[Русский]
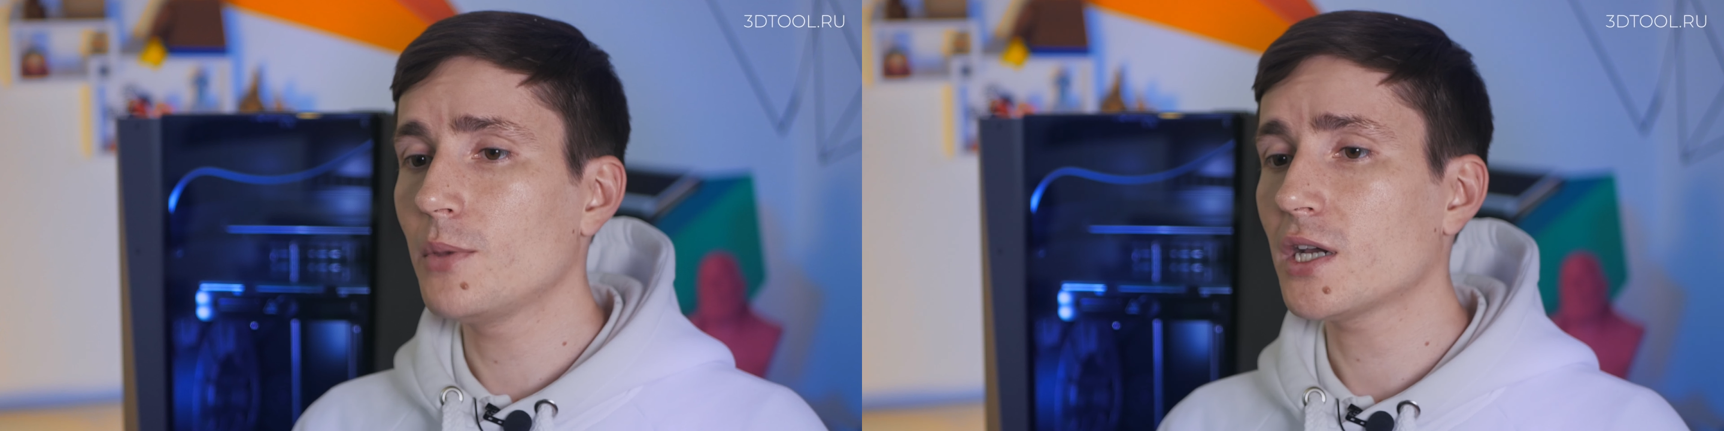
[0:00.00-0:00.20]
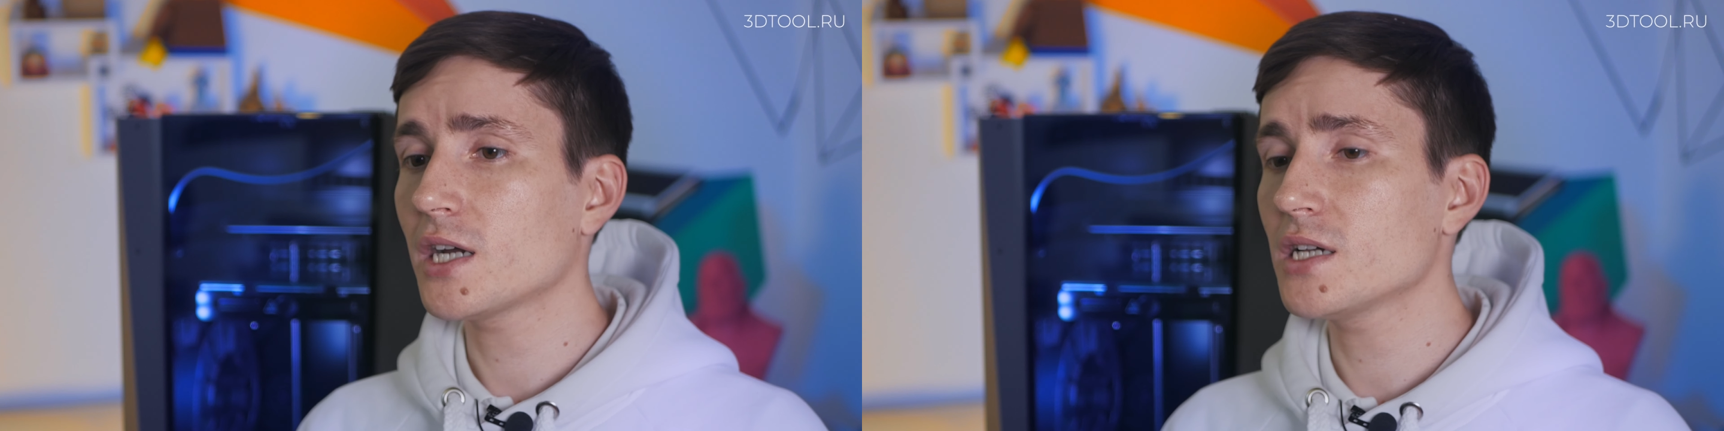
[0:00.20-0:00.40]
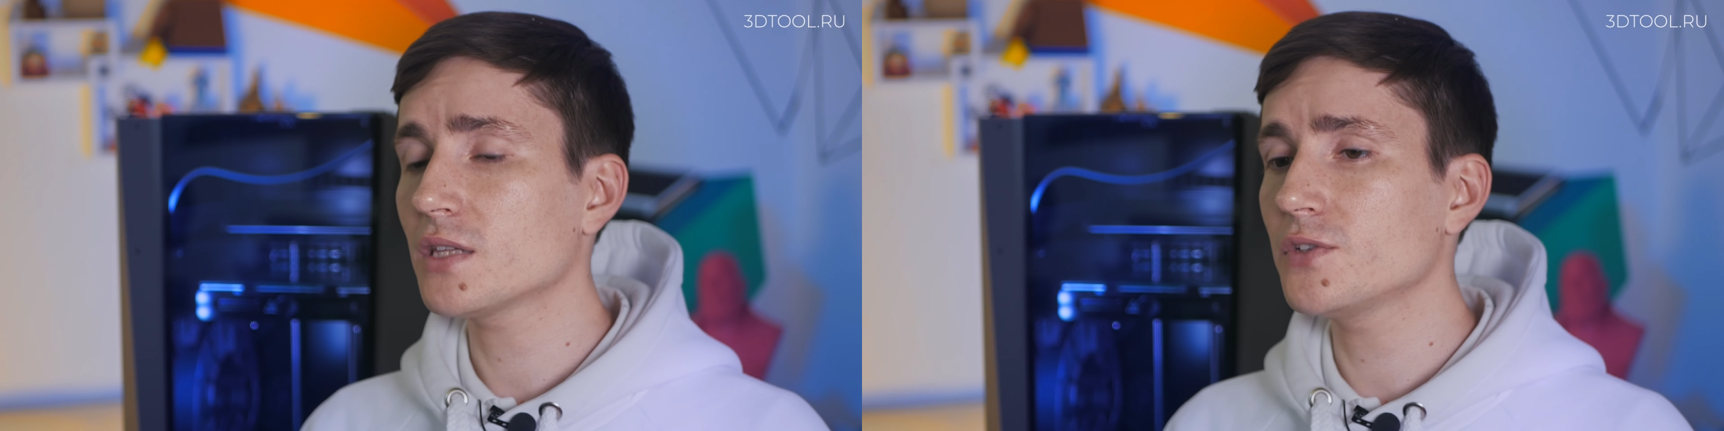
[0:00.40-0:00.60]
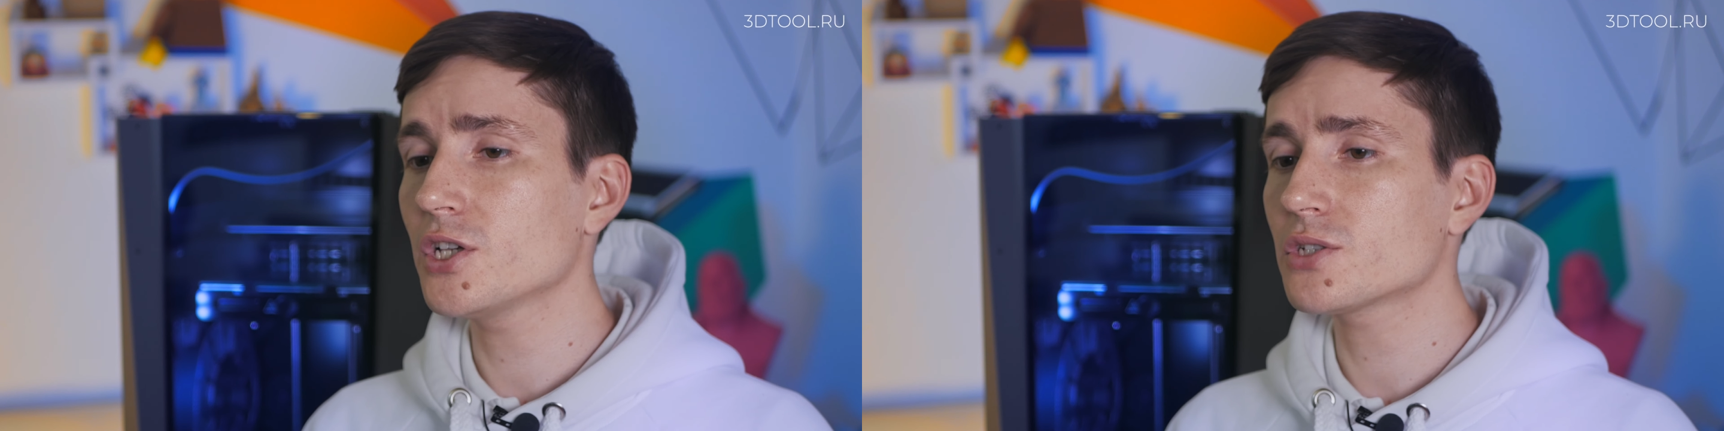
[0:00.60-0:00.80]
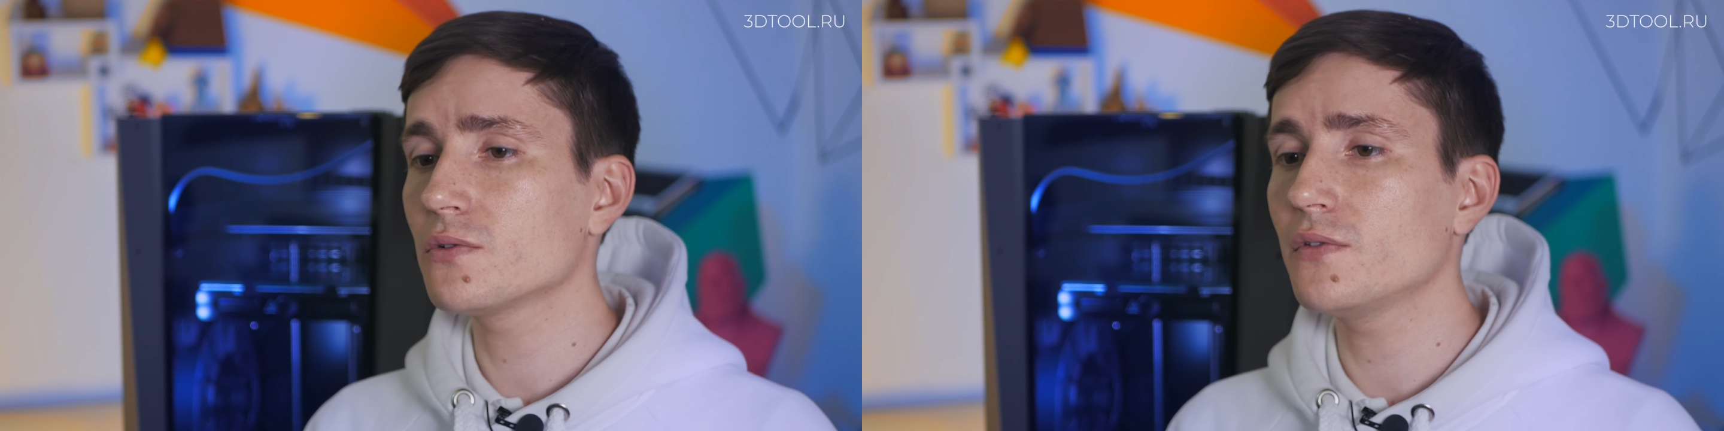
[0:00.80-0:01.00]
Переходя от
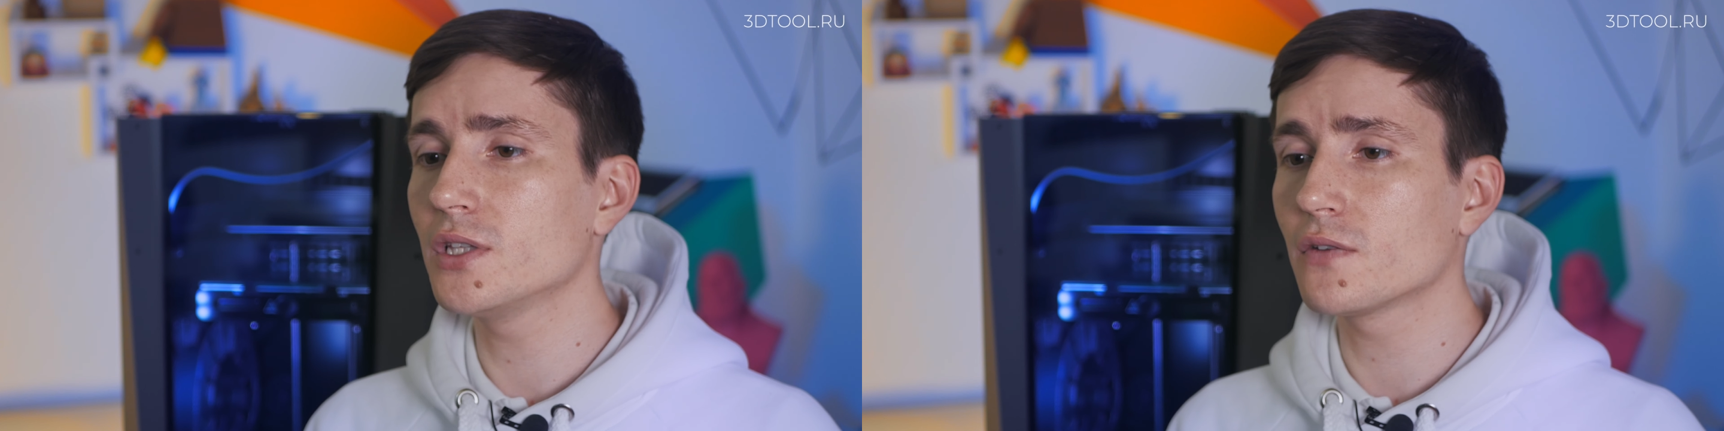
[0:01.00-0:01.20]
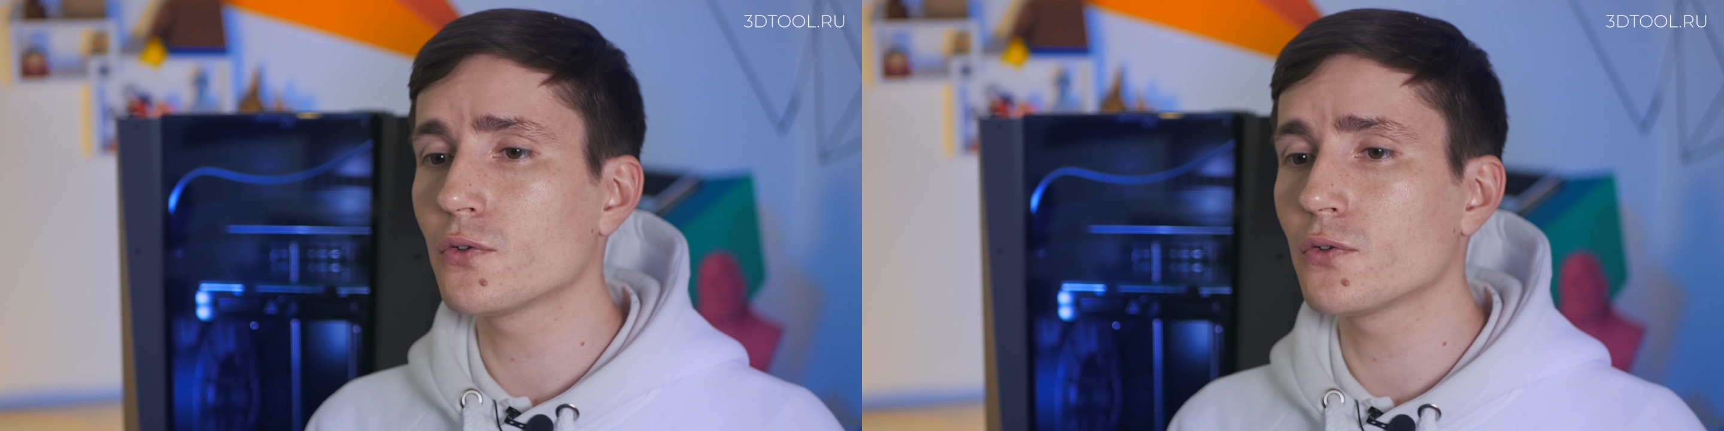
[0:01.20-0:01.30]
внешнего вида к